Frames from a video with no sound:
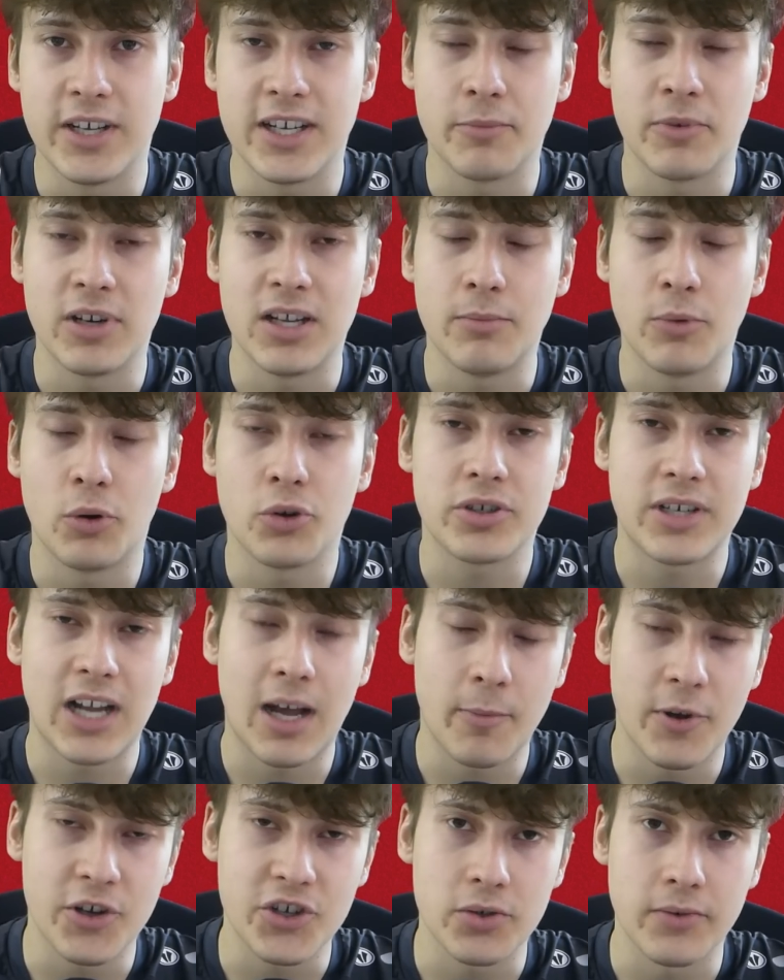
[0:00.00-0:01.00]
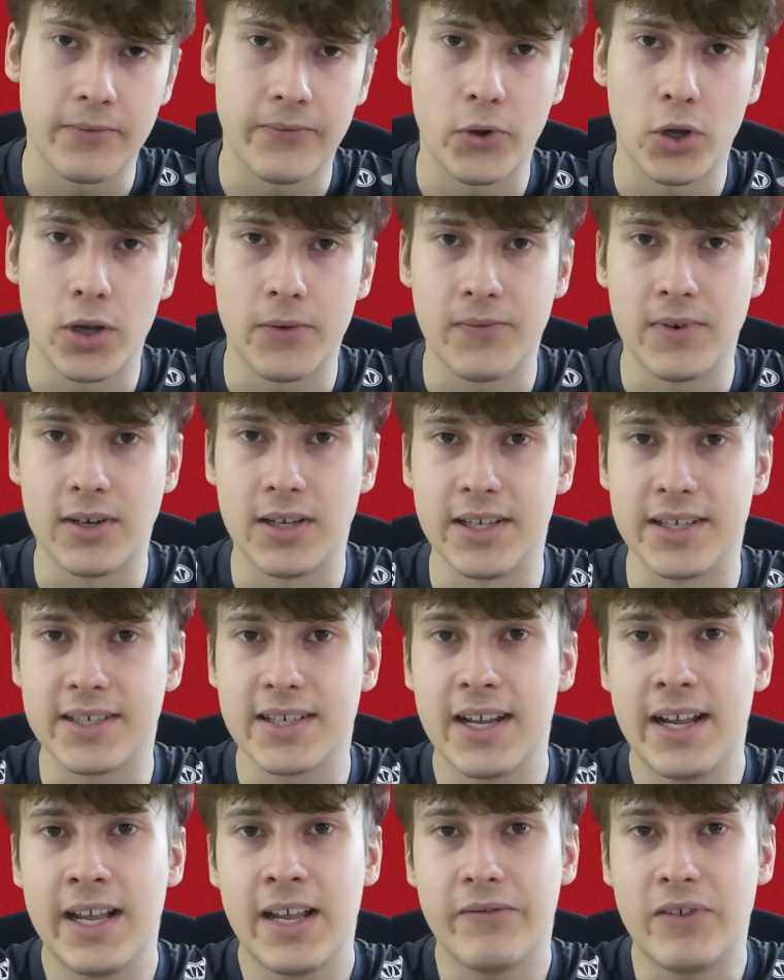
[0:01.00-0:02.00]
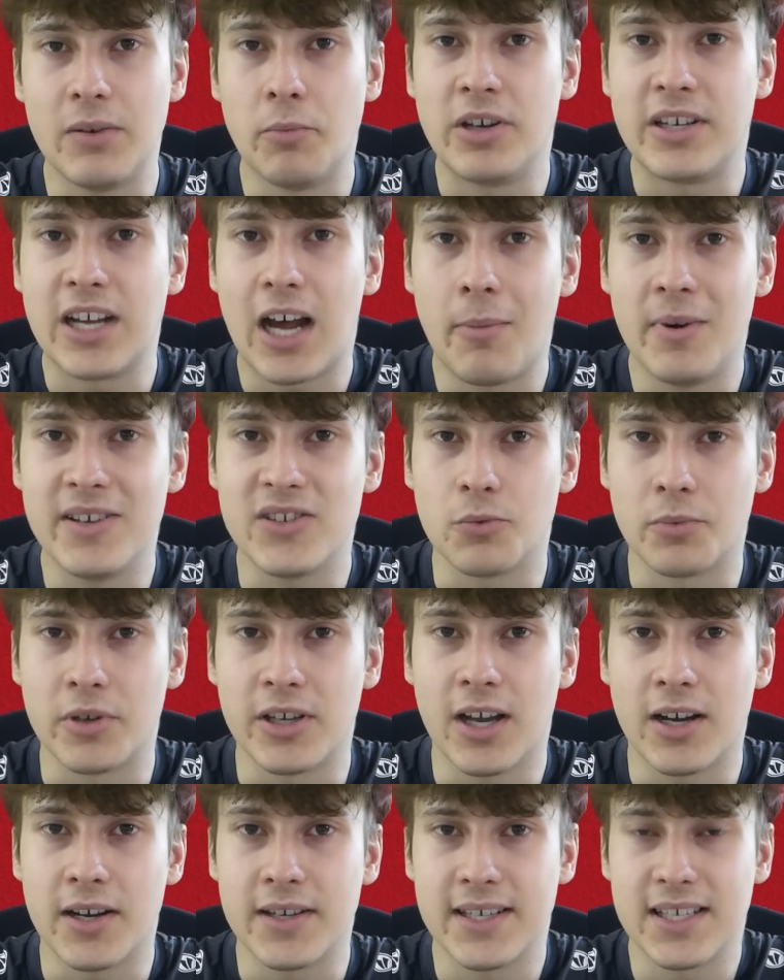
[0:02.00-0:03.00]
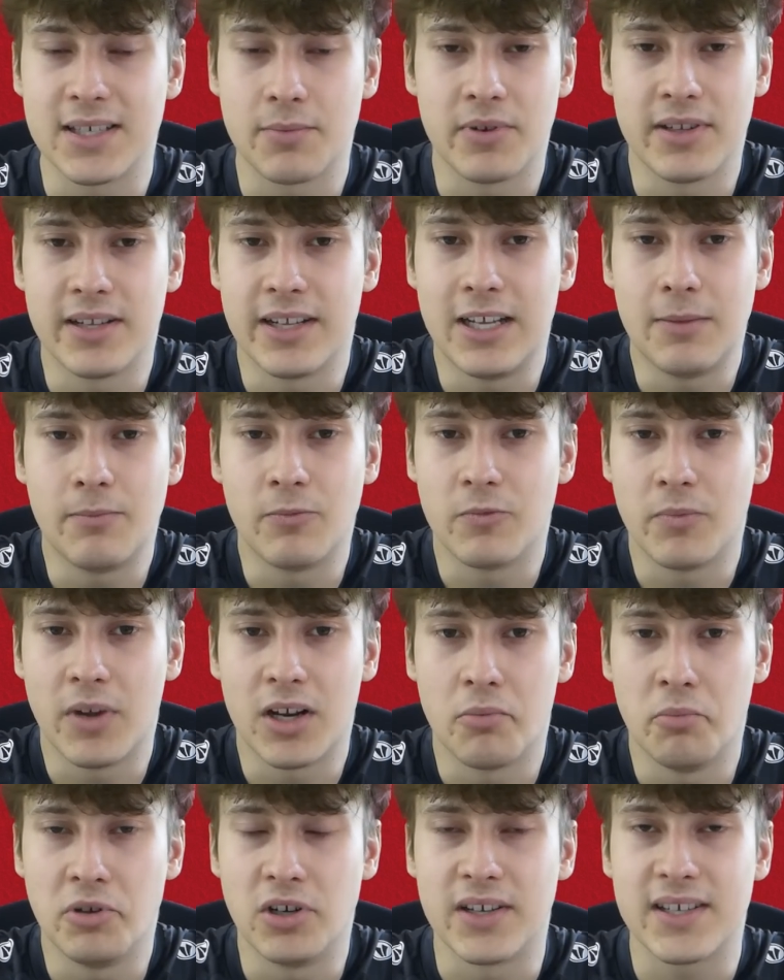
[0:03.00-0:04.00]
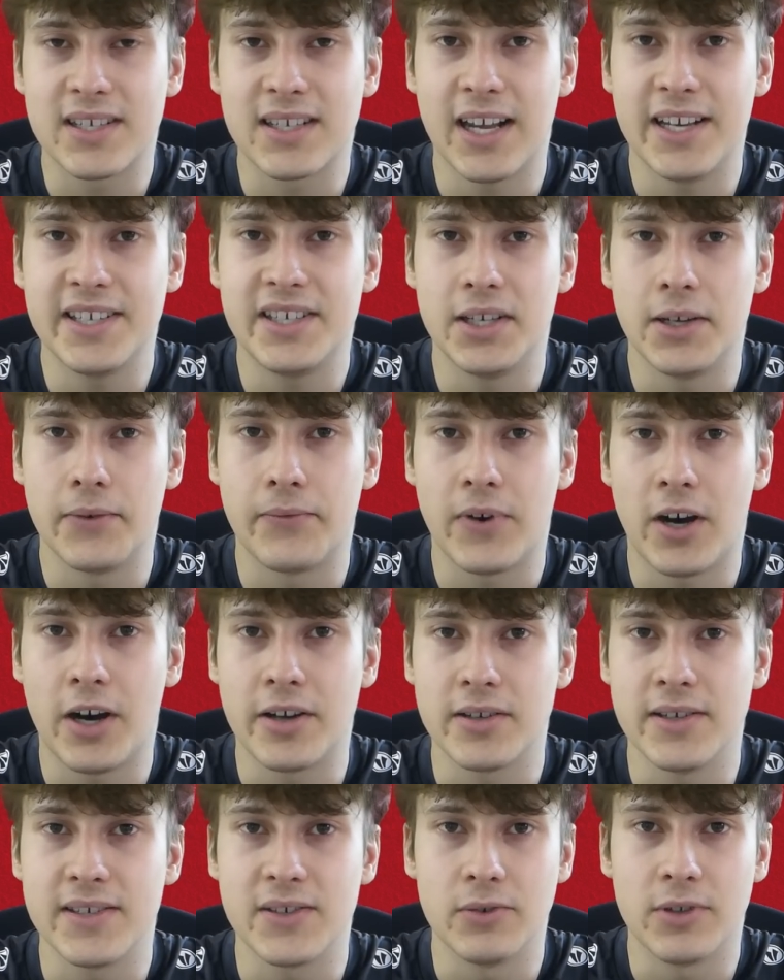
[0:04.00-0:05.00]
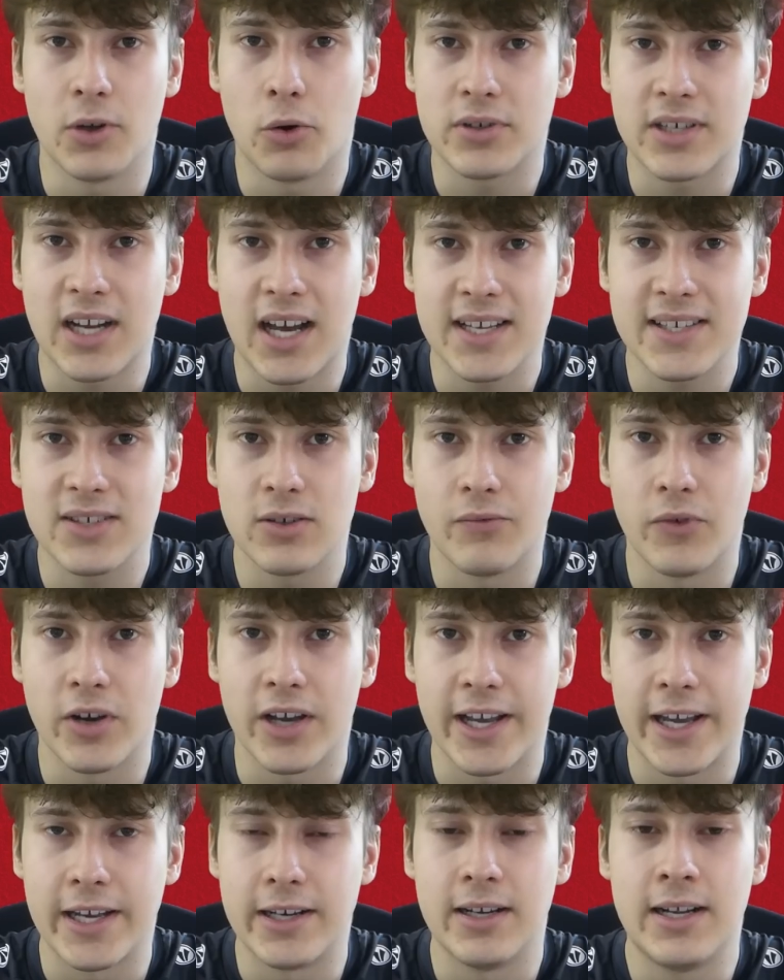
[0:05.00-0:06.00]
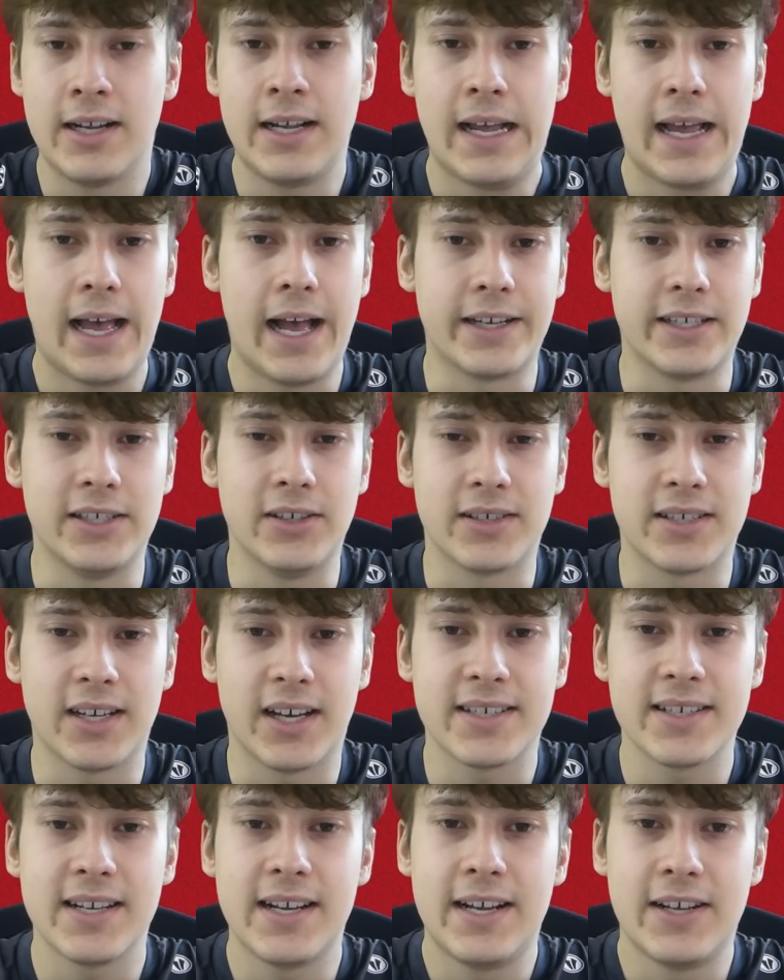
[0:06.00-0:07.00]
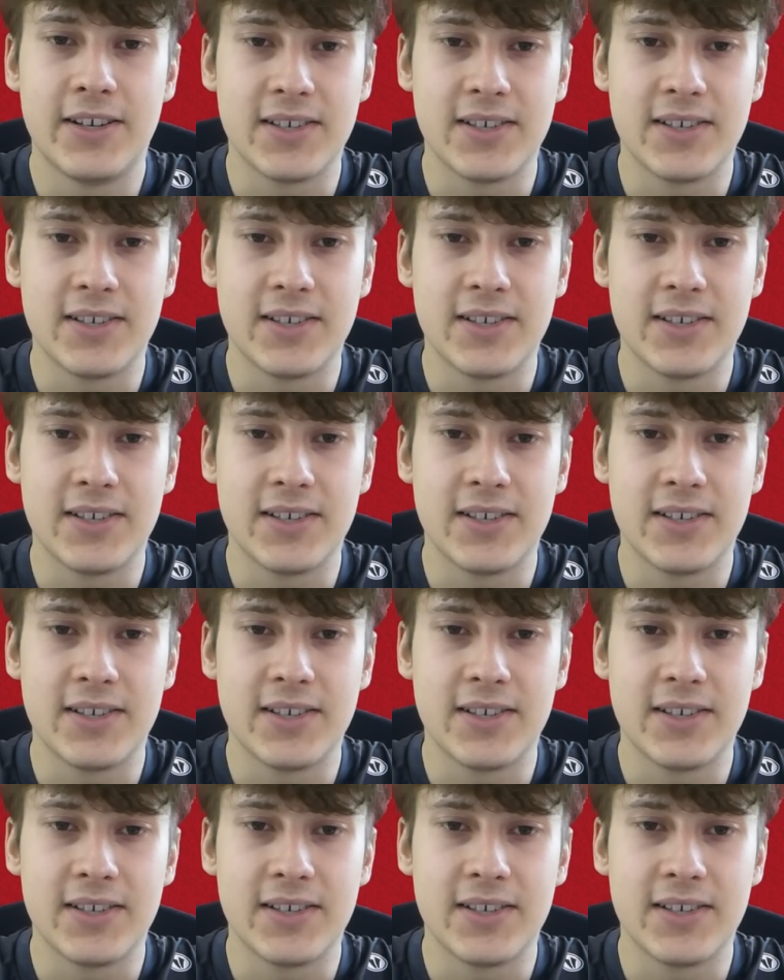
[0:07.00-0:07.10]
Hätte man eben auch damals schon veröffentlicht, wie man damals umgegangen ist, dass man eben mehr oder minder das Gleiche gefahren ist und auch da souverän agiert hat.